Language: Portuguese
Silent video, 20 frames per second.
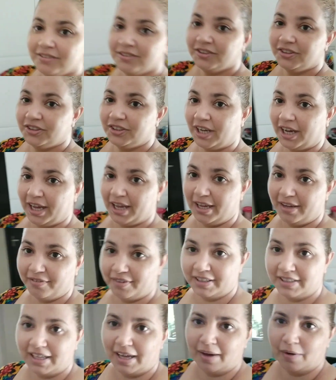Já é,
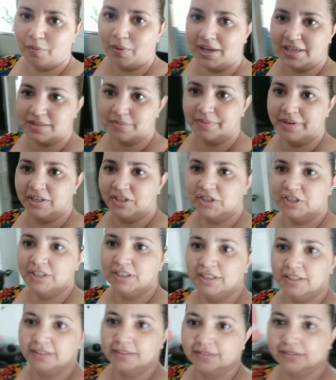vai estar tá quase meio-dia.